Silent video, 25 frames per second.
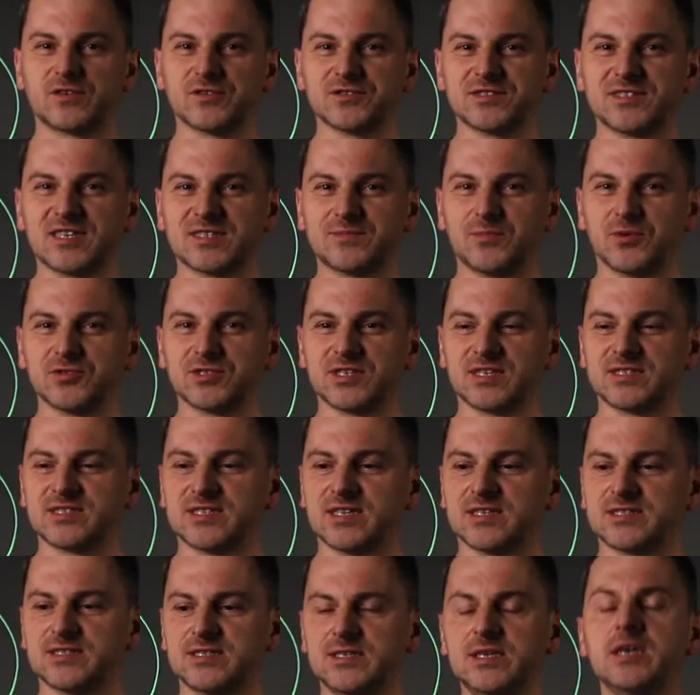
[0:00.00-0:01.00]
wykorzystać
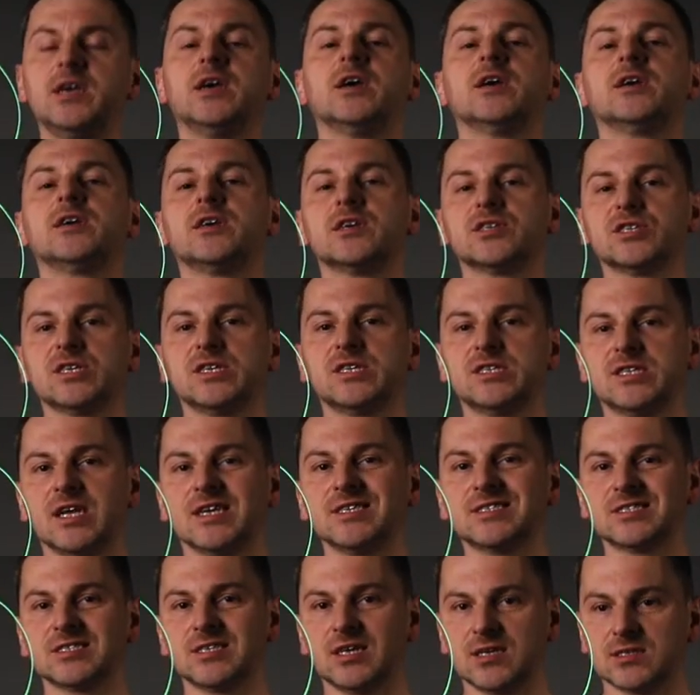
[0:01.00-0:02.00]
podczas sesji. Jeżeli
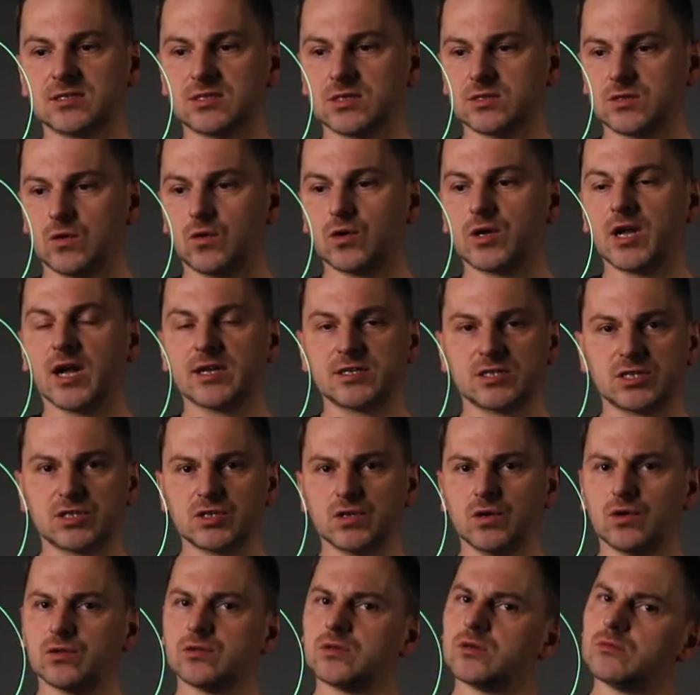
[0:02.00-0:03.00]
nasz czas jest
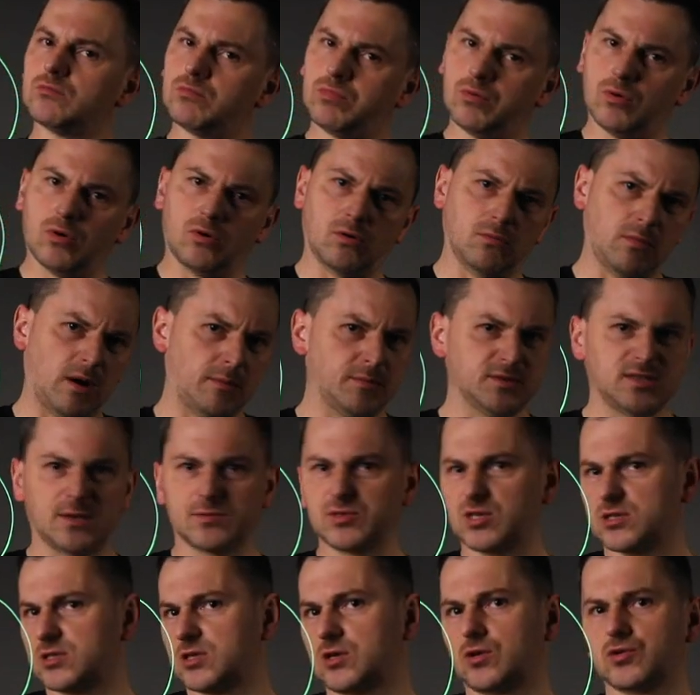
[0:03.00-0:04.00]
ograniczony, bo mamy
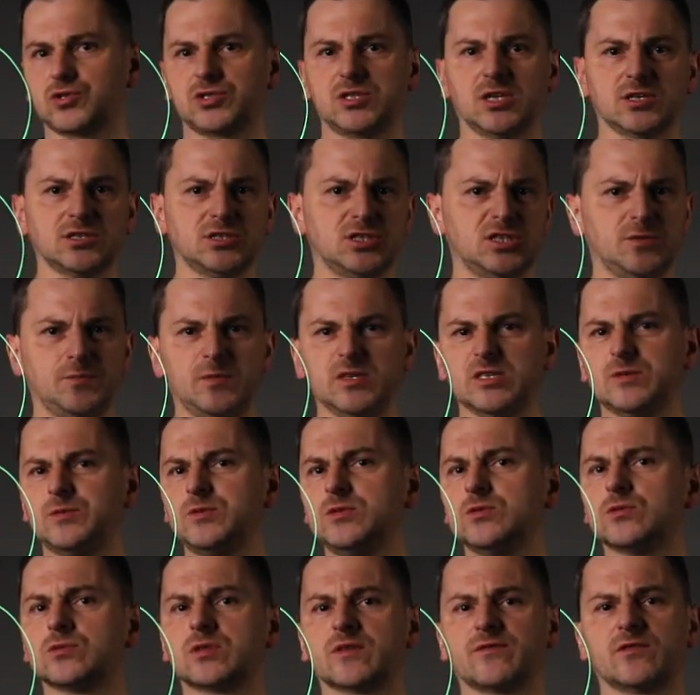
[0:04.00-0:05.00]
na przykład tylko 45
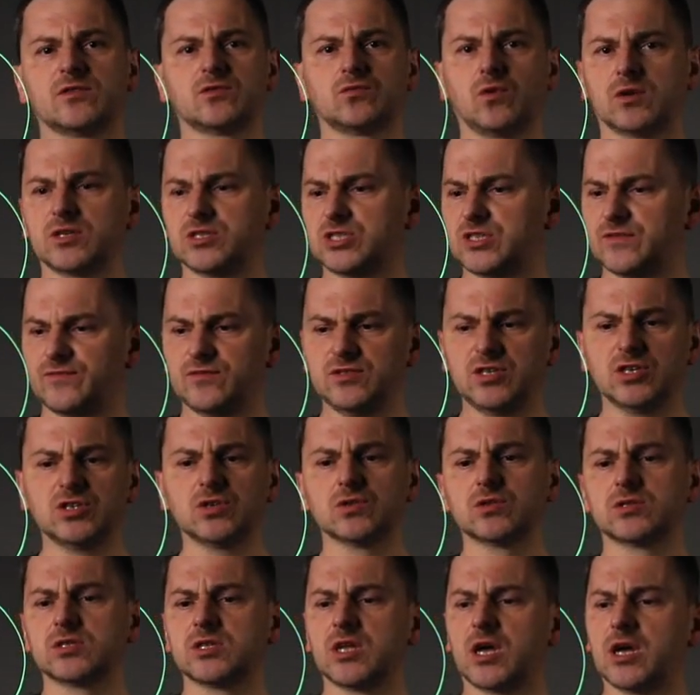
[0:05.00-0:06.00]
minut, ewentualnie
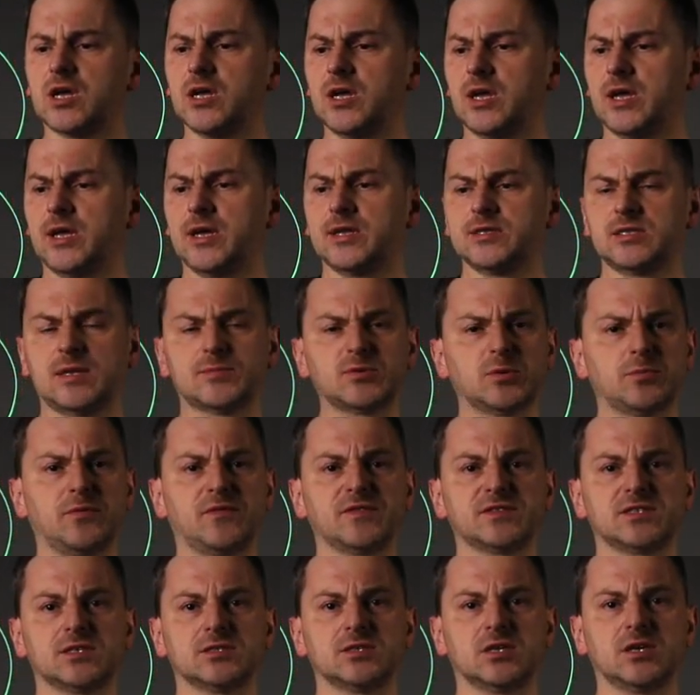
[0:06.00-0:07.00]
90 na, na
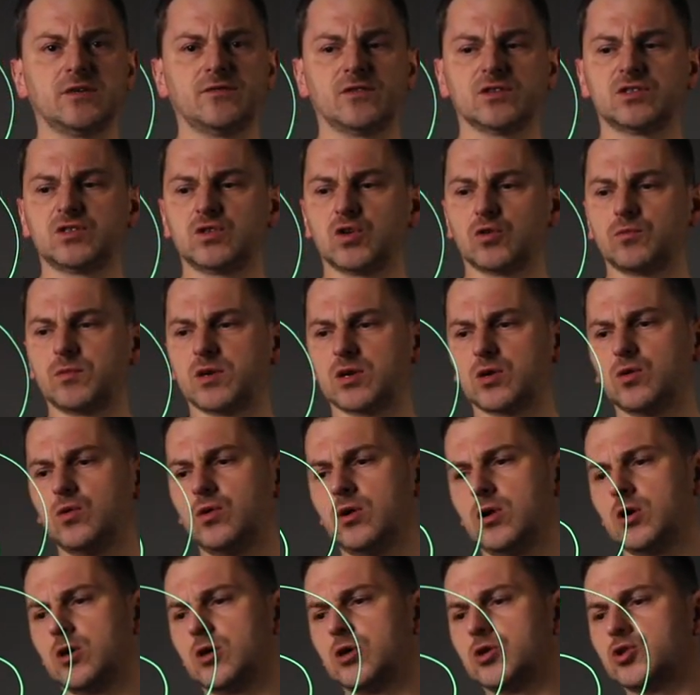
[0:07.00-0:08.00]
przeprowadzenie event
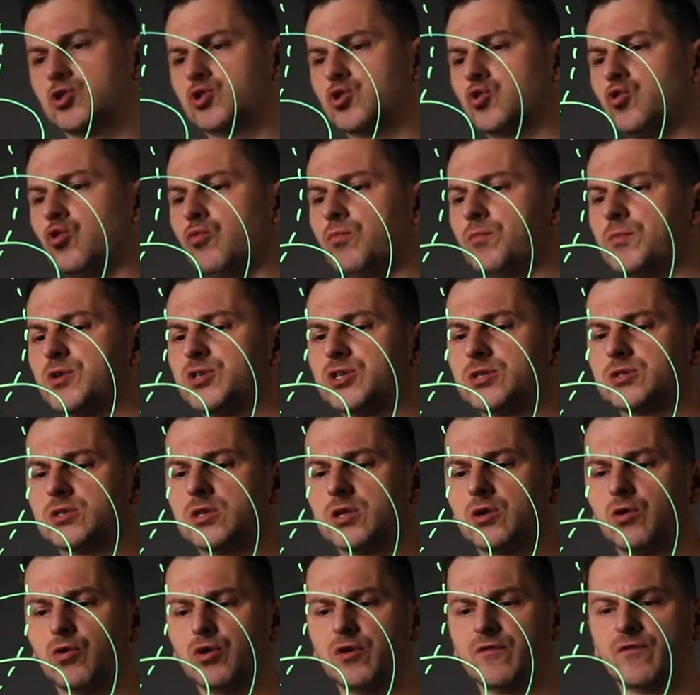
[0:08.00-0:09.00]
streamingu, skupmy się
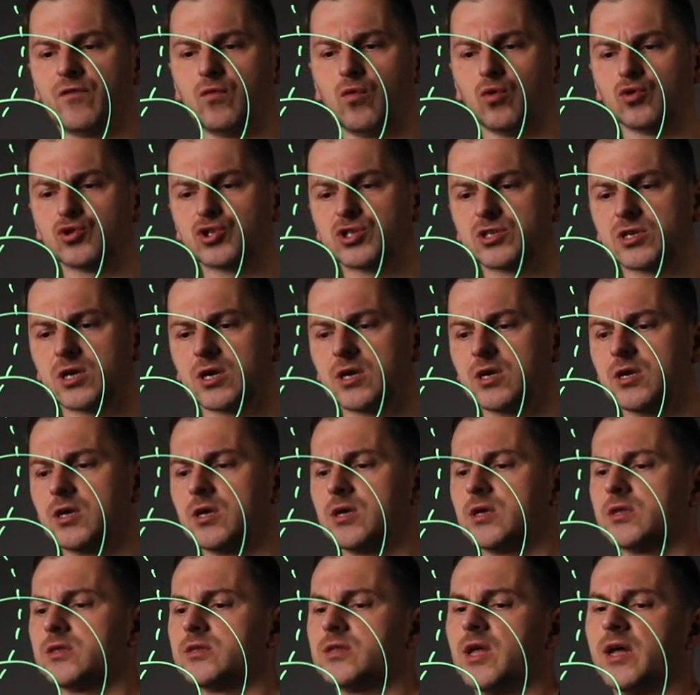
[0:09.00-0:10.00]
tylko i wyłącznie
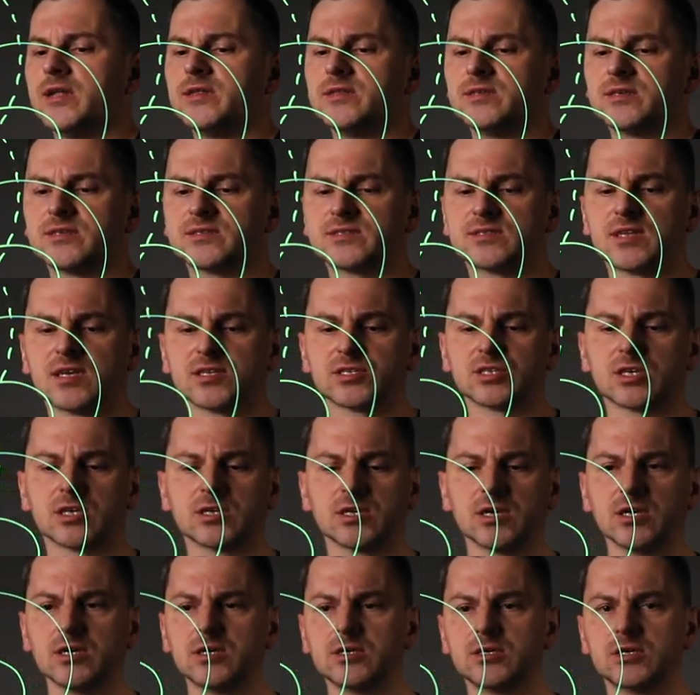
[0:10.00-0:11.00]
na tych
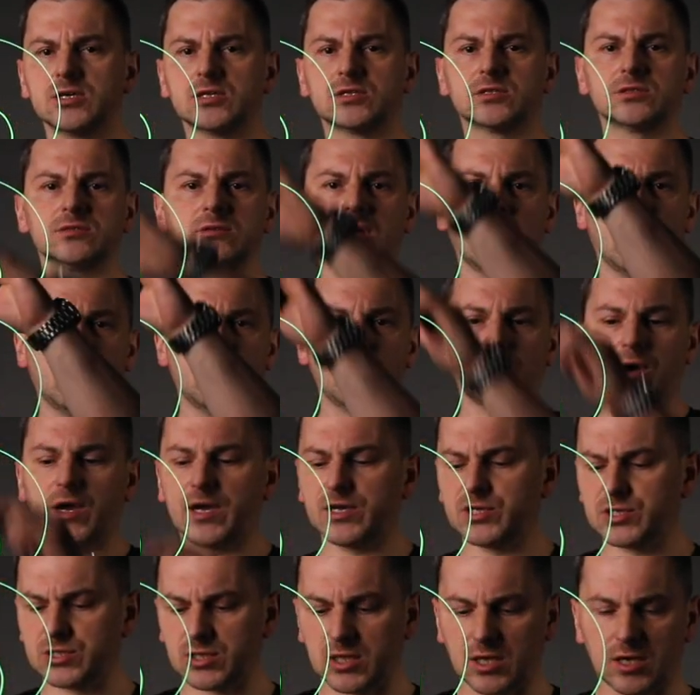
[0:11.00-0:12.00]
zdarzeniach i całą
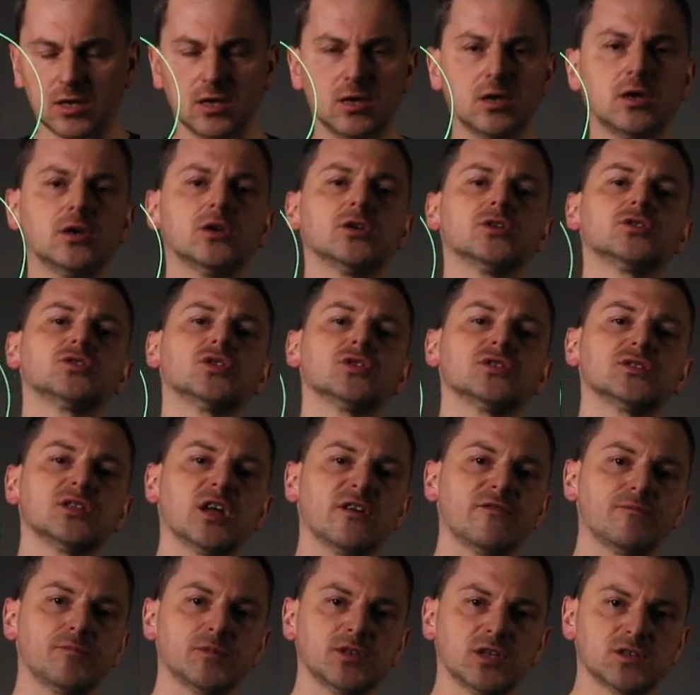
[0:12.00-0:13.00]
resztę
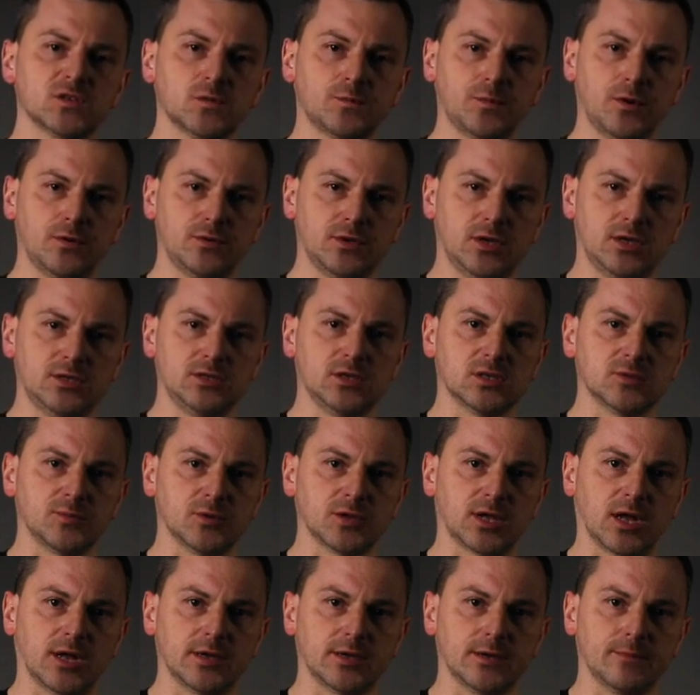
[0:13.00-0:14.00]
zostawmy na zupełnie inne
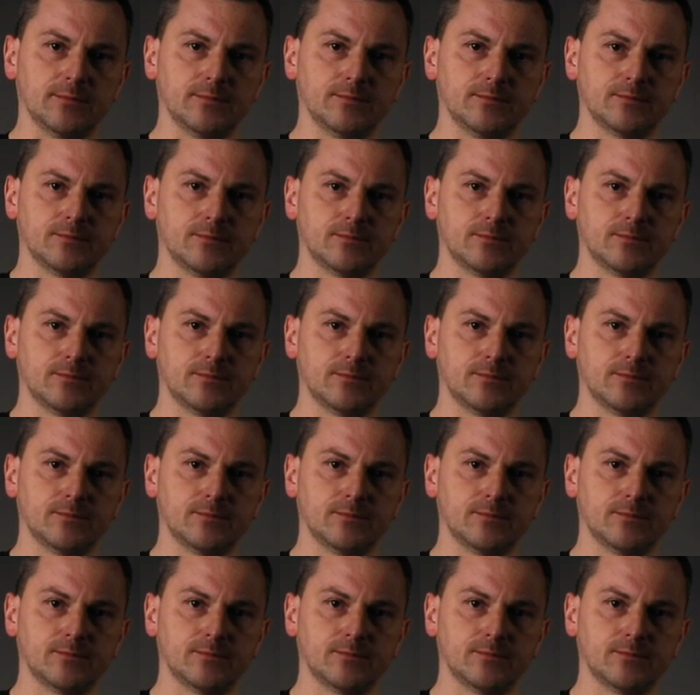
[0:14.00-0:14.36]
spotkanie.